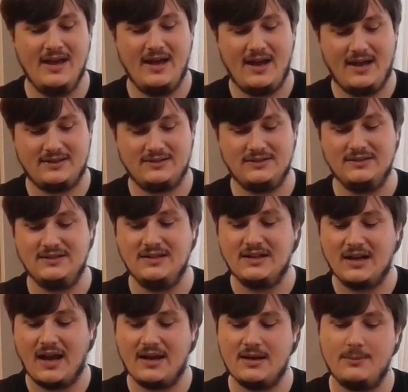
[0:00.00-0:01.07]
hat die
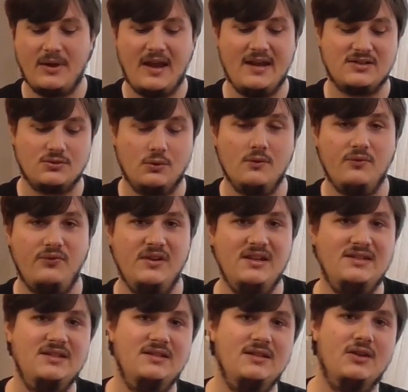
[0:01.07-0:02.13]
kleine Base und fliegt
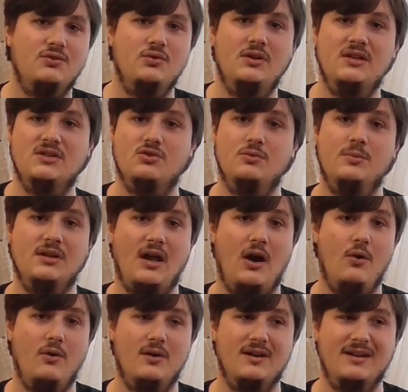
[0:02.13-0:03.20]
sich natürlich somit
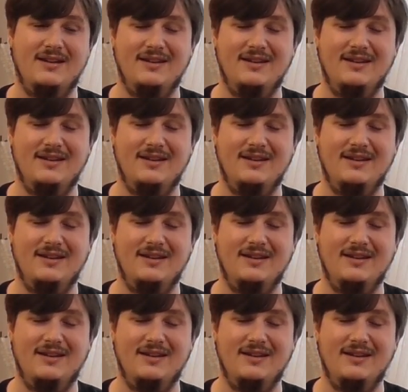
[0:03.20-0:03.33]
auch